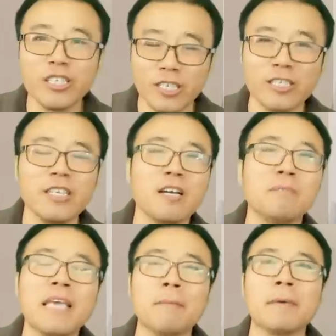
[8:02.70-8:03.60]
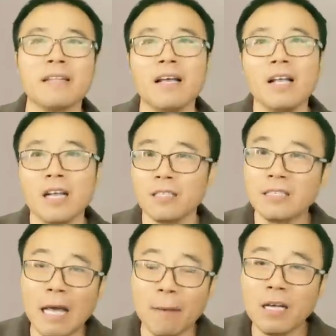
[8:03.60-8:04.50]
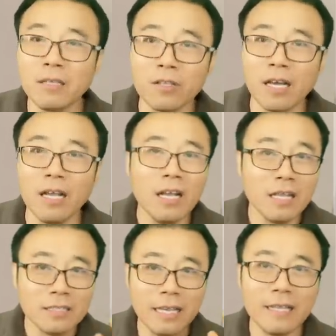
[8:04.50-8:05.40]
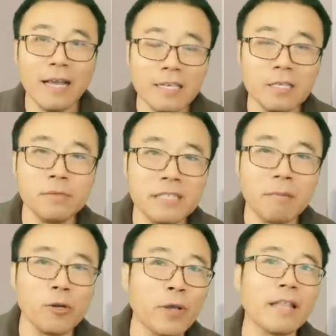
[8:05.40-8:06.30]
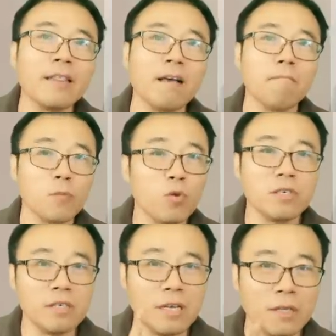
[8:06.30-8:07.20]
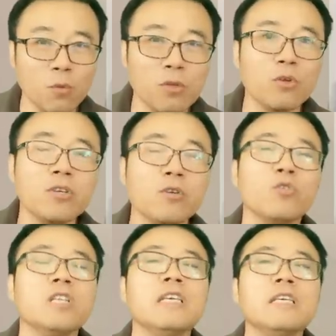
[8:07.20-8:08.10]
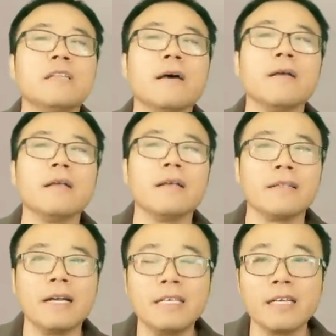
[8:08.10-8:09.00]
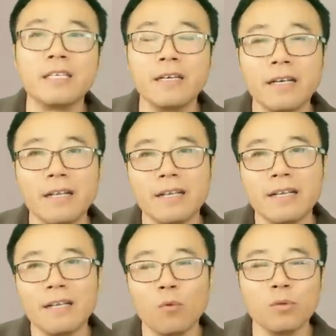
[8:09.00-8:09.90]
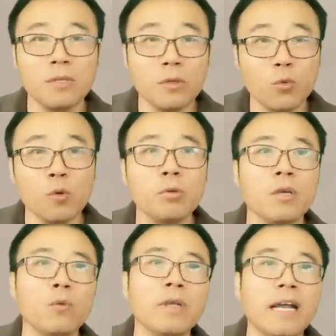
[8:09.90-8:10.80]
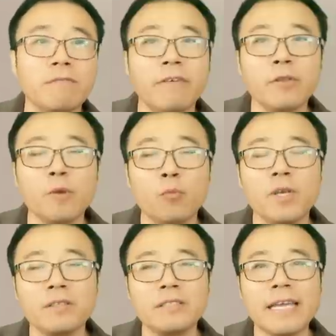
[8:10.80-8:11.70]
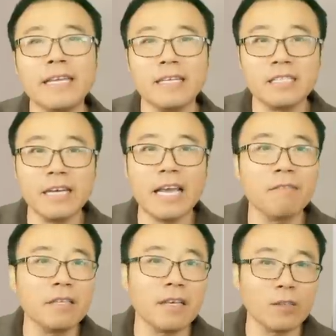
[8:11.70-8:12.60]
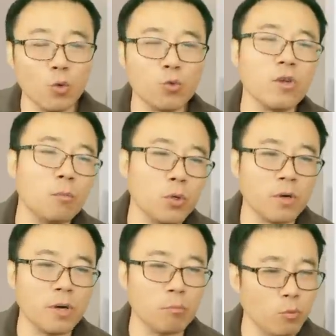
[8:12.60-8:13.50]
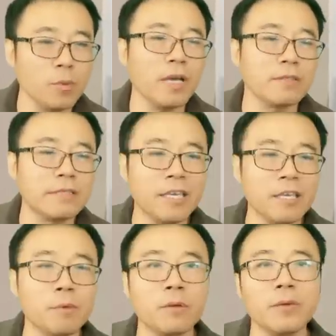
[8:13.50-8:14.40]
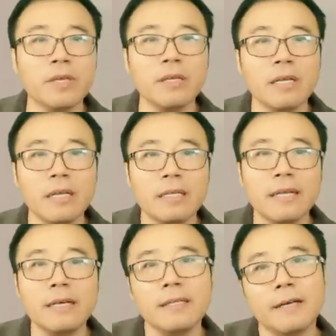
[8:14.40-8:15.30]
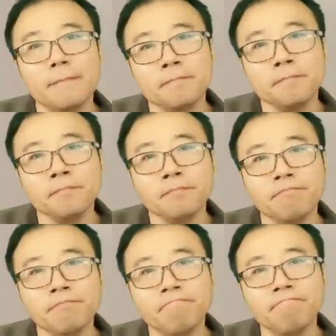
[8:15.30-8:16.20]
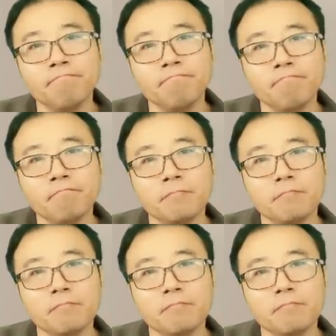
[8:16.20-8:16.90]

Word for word: 也是一个片面的，可能他碰到的在他视频下边留言的，确实是很多都是有敌意的。但是这个事儿呢？我觉得对评论啊是完全不必要在意，这两位呢都需要破圈，不必要在意评论。但是呢，嗯，